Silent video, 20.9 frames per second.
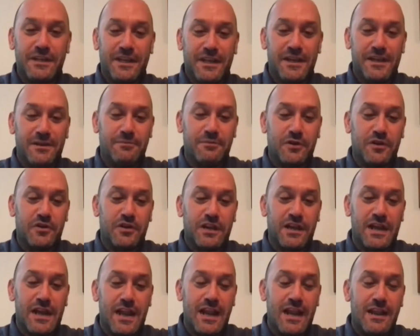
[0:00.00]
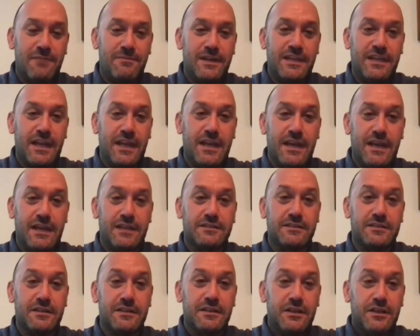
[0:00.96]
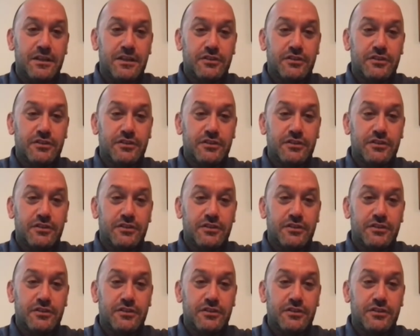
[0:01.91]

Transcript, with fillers: Eh, por lo general las mañanas